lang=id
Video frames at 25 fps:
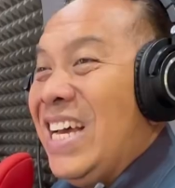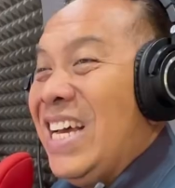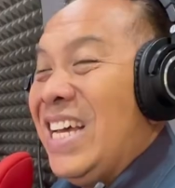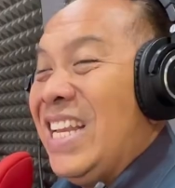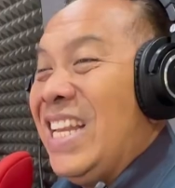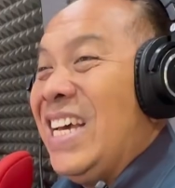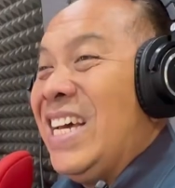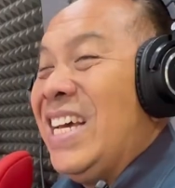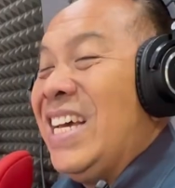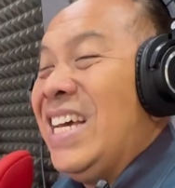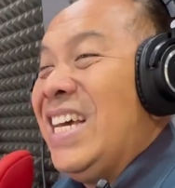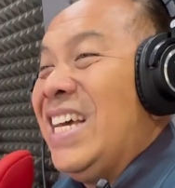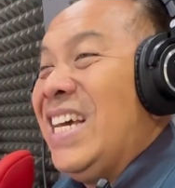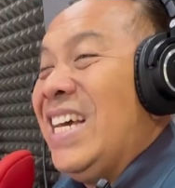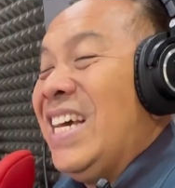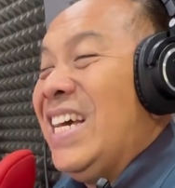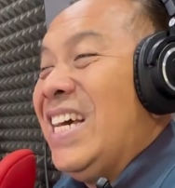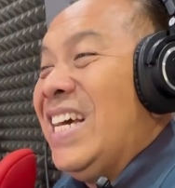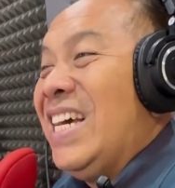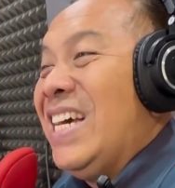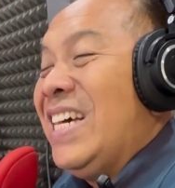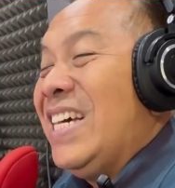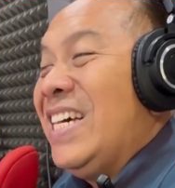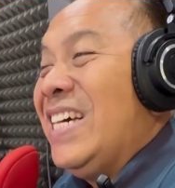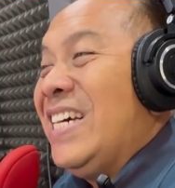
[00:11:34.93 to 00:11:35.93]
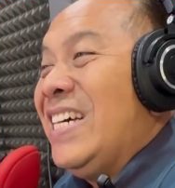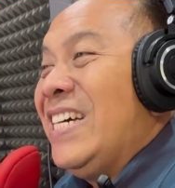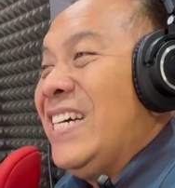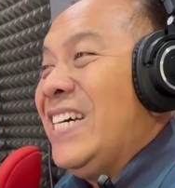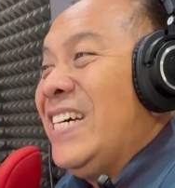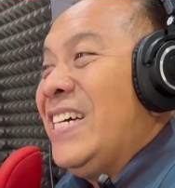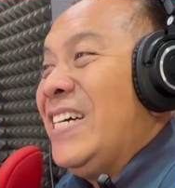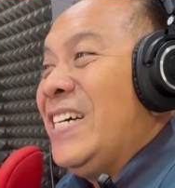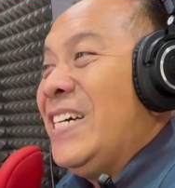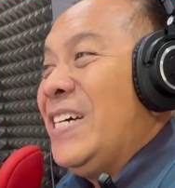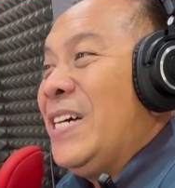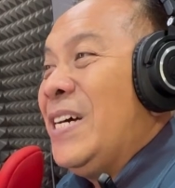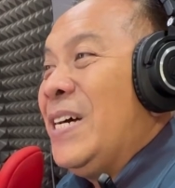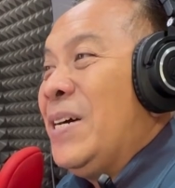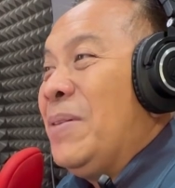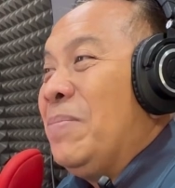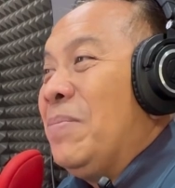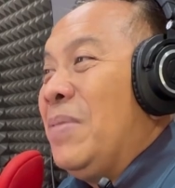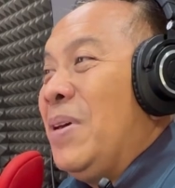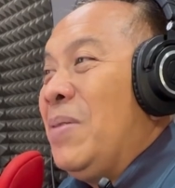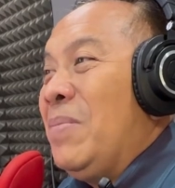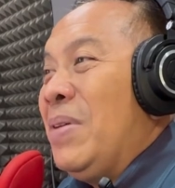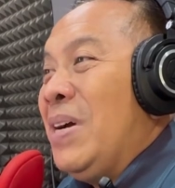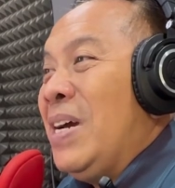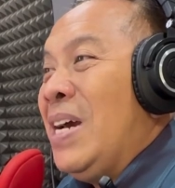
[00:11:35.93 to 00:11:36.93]
Nah, uh,
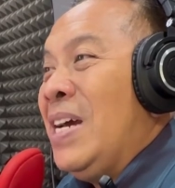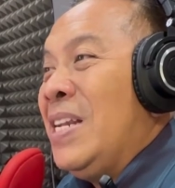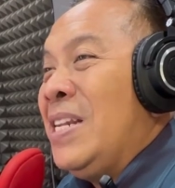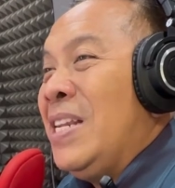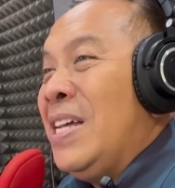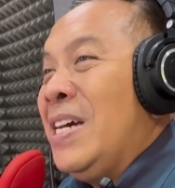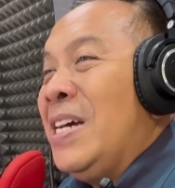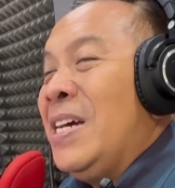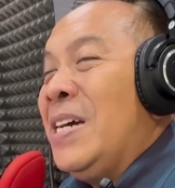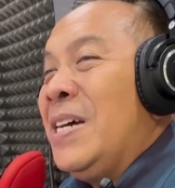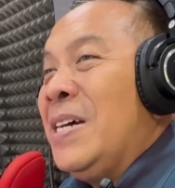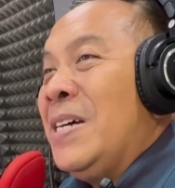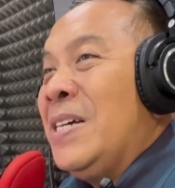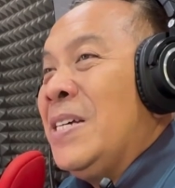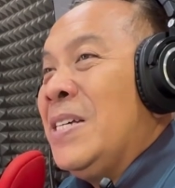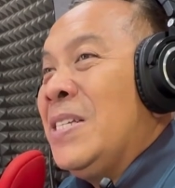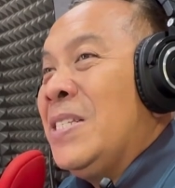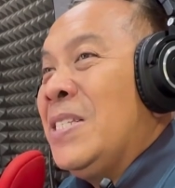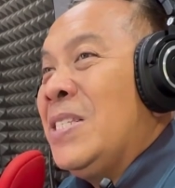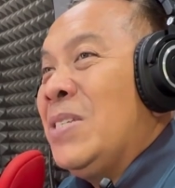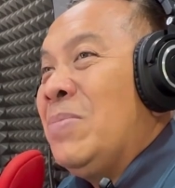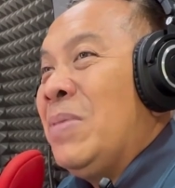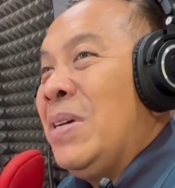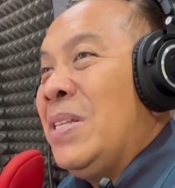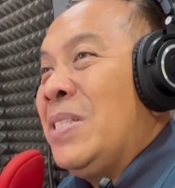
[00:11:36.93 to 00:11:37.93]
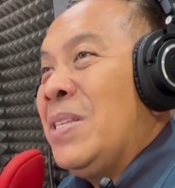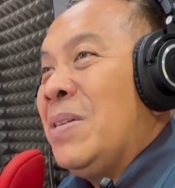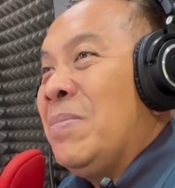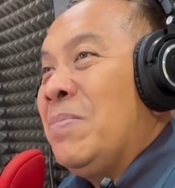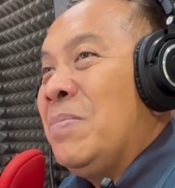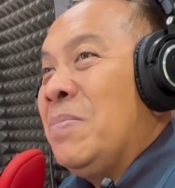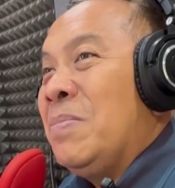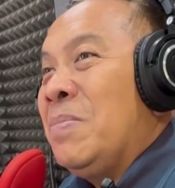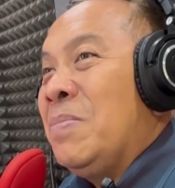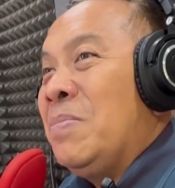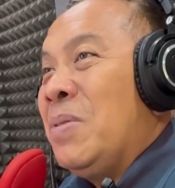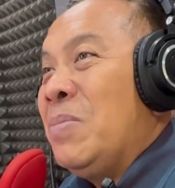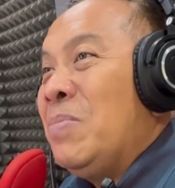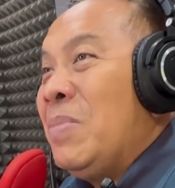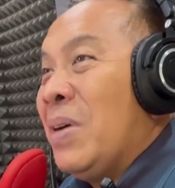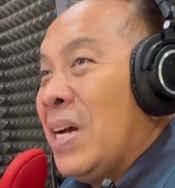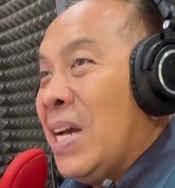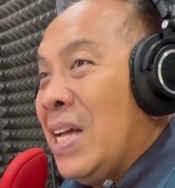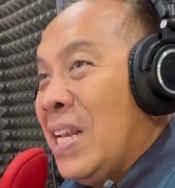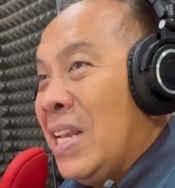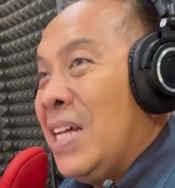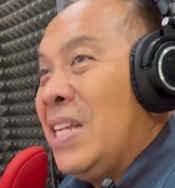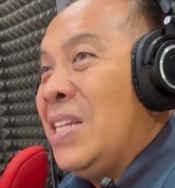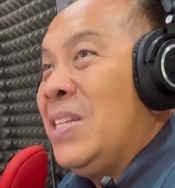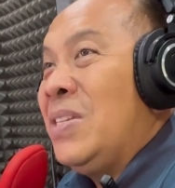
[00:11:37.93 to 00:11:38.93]
memang ada semacam
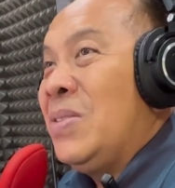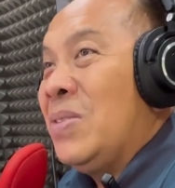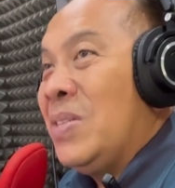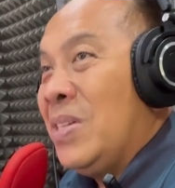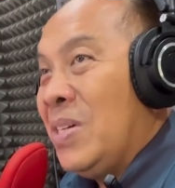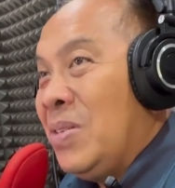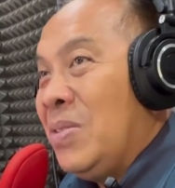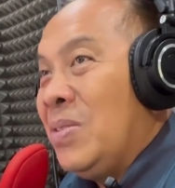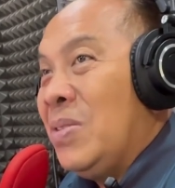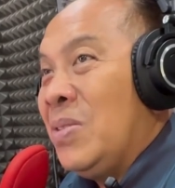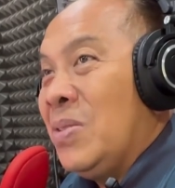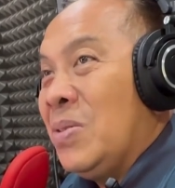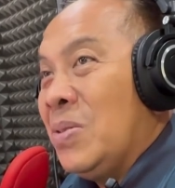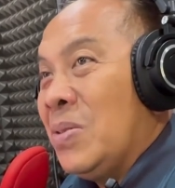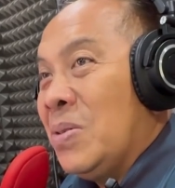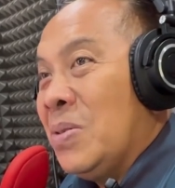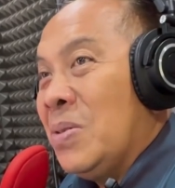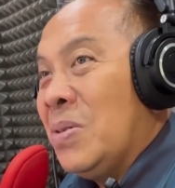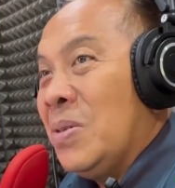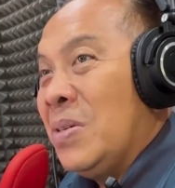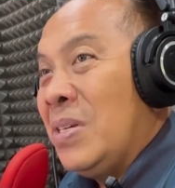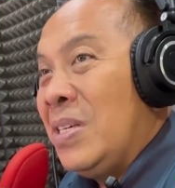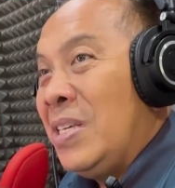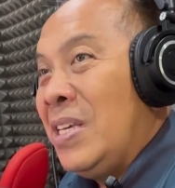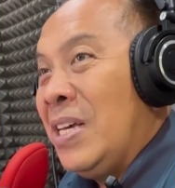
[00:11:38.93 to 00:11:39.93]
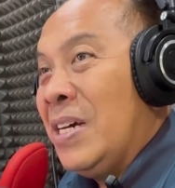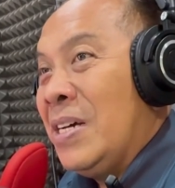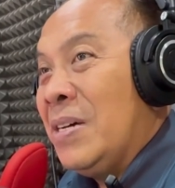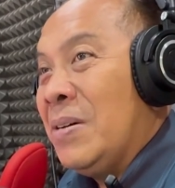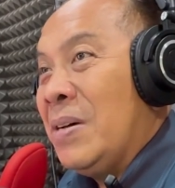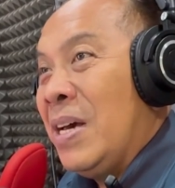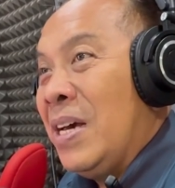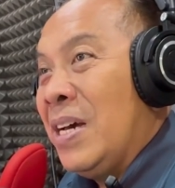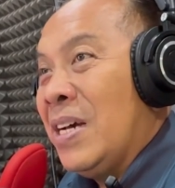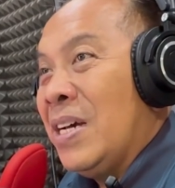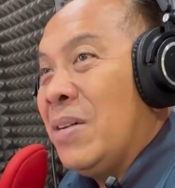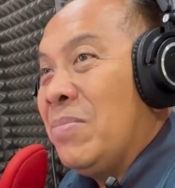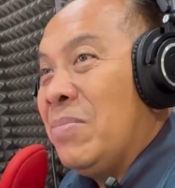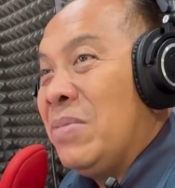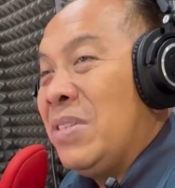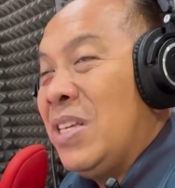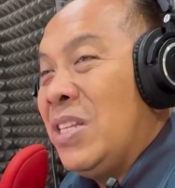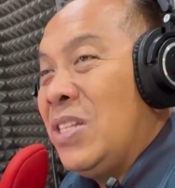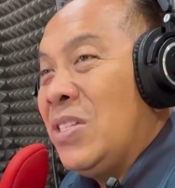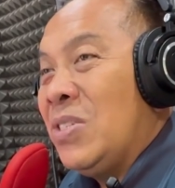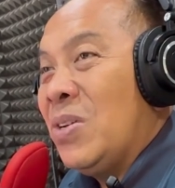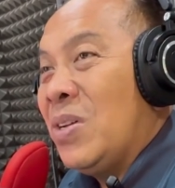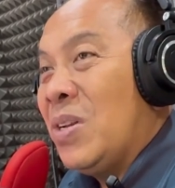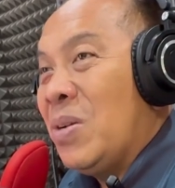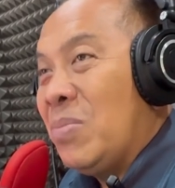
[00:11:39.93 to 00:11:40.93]
pembekalan juga untuk yang akan
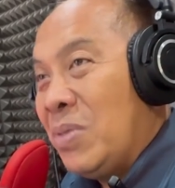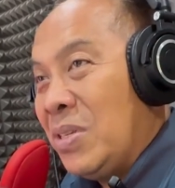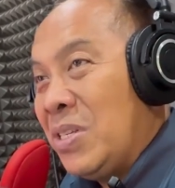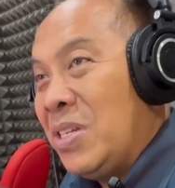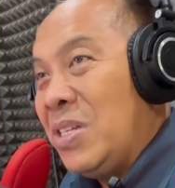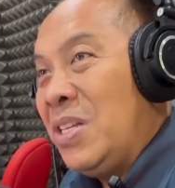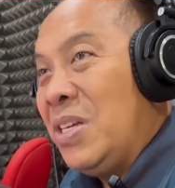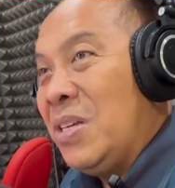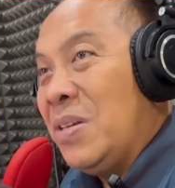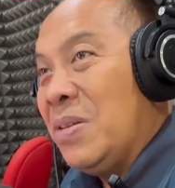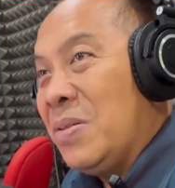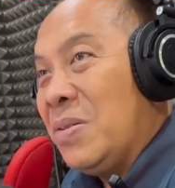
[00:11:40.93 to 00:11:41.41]
menjadi seorang penyidik.